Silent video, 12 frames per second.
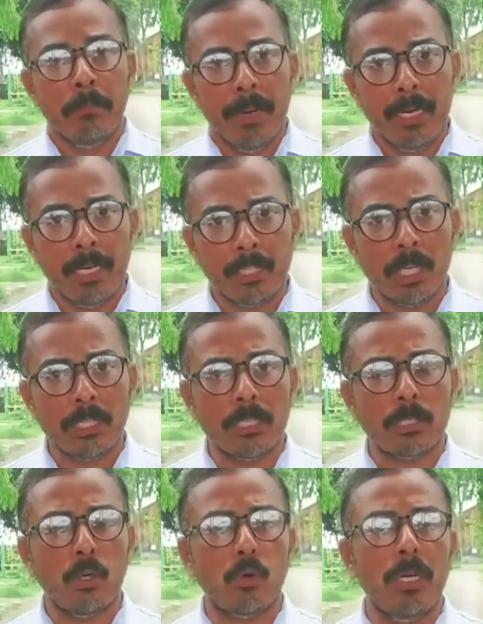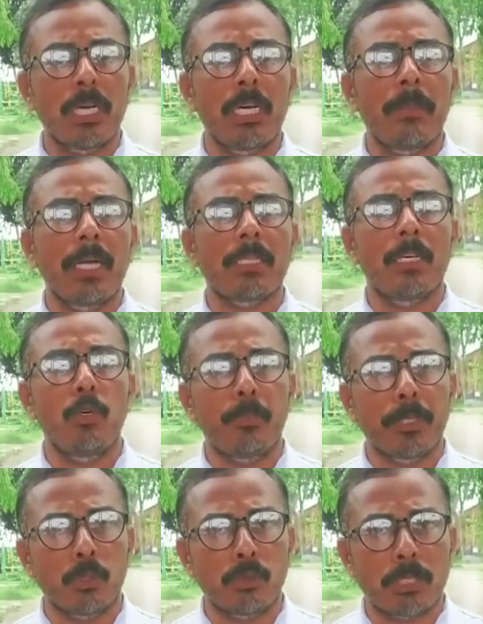मैं नशा तस्करों को लेकर बात करूं
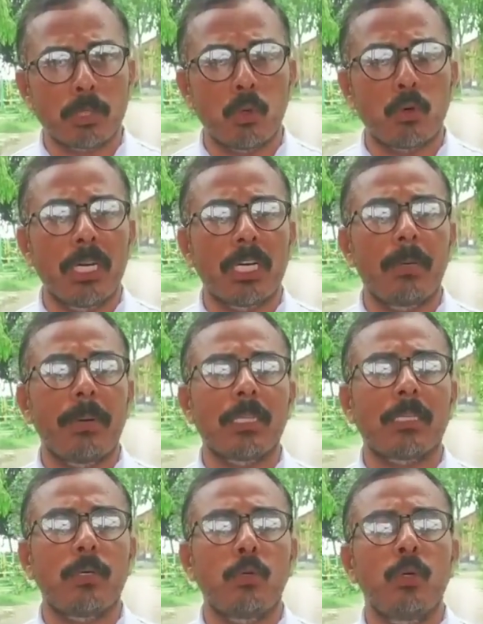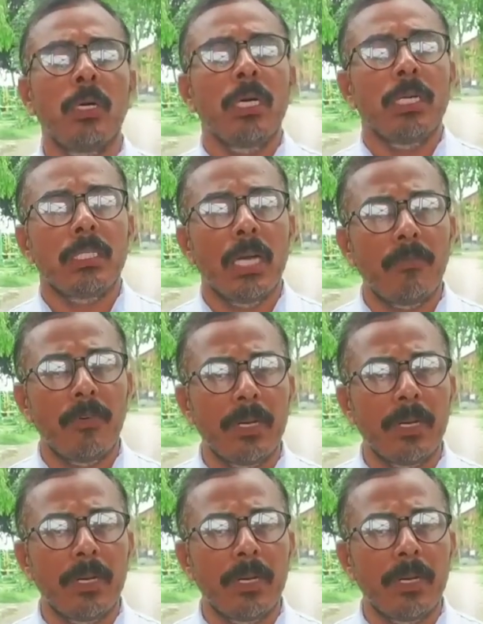पशु तस्करों को लेकर बात करूं या